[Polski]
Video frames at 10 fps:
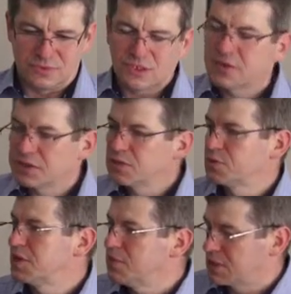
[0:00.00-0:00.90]
nie
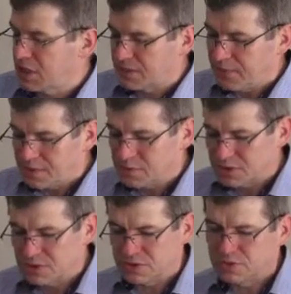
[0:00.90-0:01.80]
koncentrujemy się na swoim
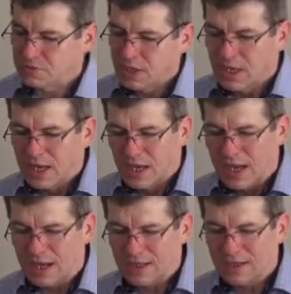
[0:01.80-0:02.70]
życiu,
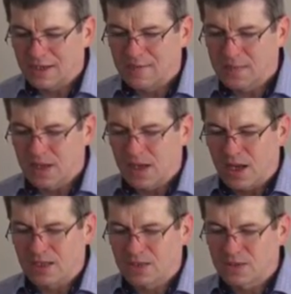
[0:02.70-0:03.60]
ale,
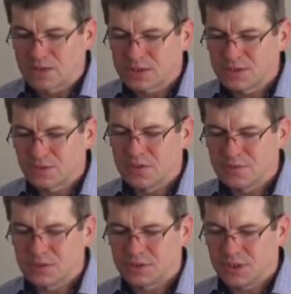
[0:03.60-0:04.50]
ale
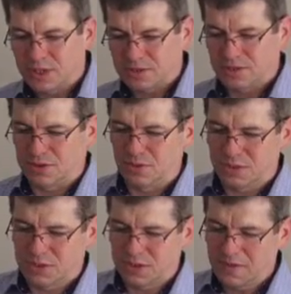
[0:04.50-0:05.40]
koncentrujemy się na
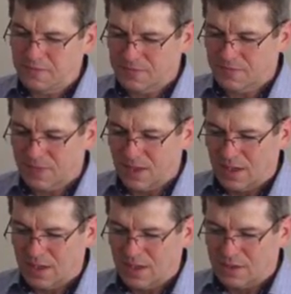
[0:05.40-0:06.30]
Chrystusie,
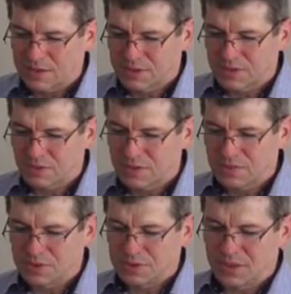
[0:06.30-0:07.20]

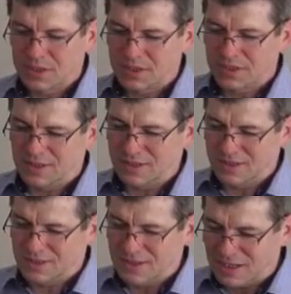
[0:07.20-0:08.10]
koncentrujemy się e,
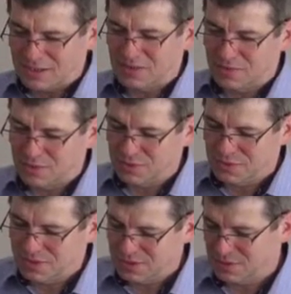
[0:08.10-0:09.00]
na tym,
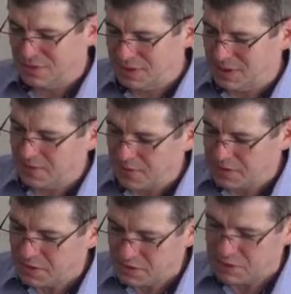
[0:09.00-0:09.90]
który, który jest
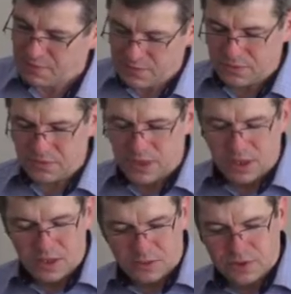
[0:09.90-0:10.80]
najważniejszy z powodu,
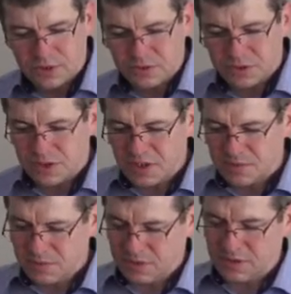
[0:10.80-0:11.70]
którego
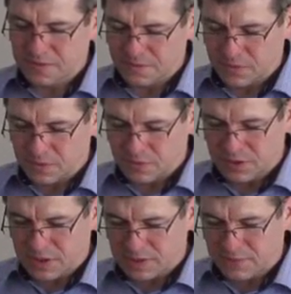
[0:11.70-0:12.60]
żyjemy i
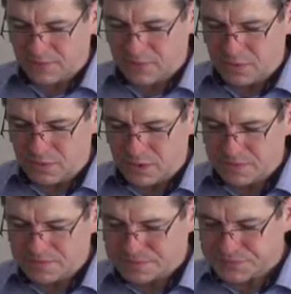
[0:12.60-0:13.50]
który nas powołuje.